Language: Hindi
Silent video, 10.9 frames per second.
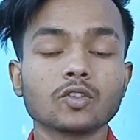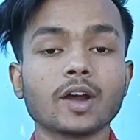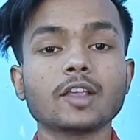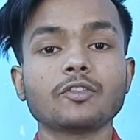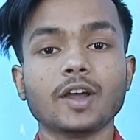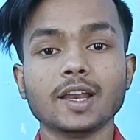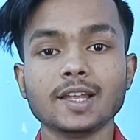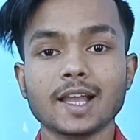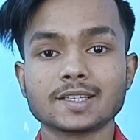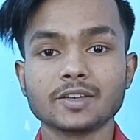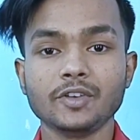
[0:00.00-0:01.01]
सो so,
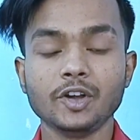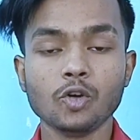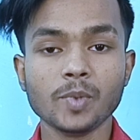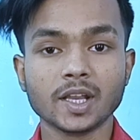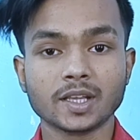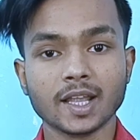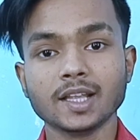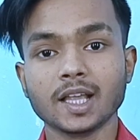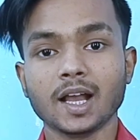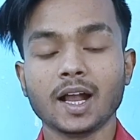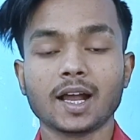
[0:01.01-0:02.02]
फाइनली आज की वीडियो में इतना
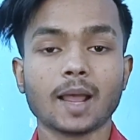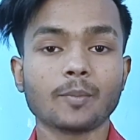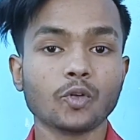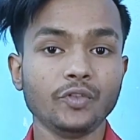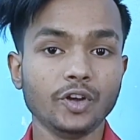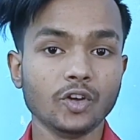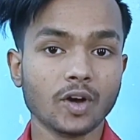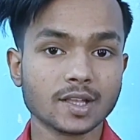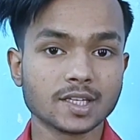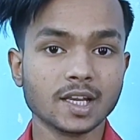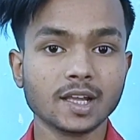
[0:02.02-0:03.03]
ही था अगर आपको वीडियो
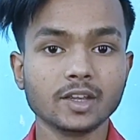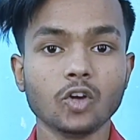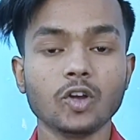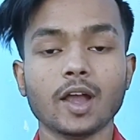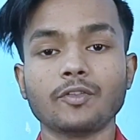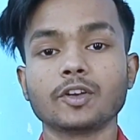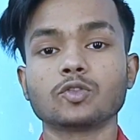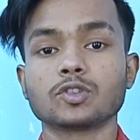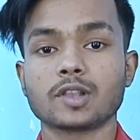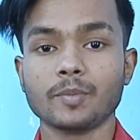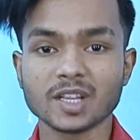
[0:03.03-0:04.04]
अच्छी लगी हो या फिर
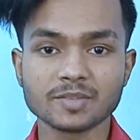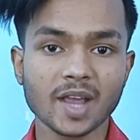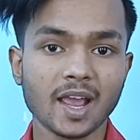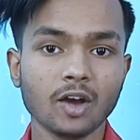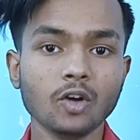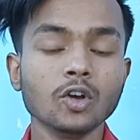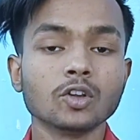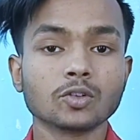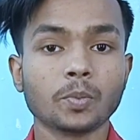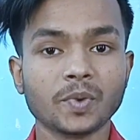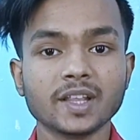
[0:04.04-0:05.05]
कुछ समझ में आया हो
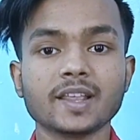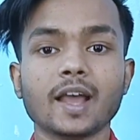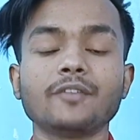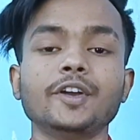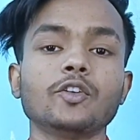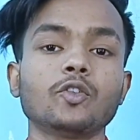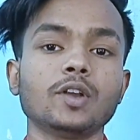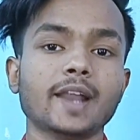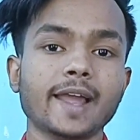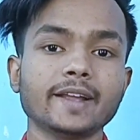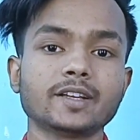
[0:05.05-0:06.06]
तो प्लीज़ यार वीडियो को
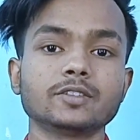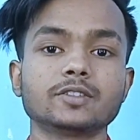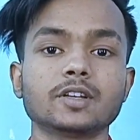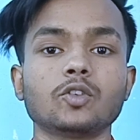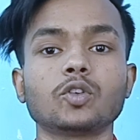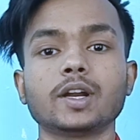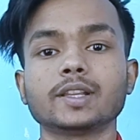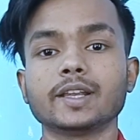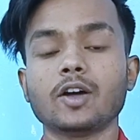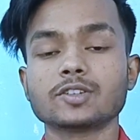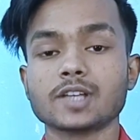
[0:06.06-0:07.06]
लाइक जरूर कर
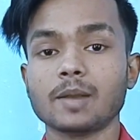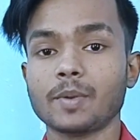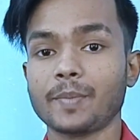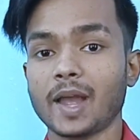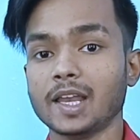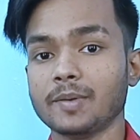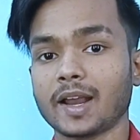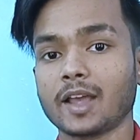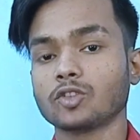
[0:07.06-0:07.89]
देना और चैनल पर पहली बार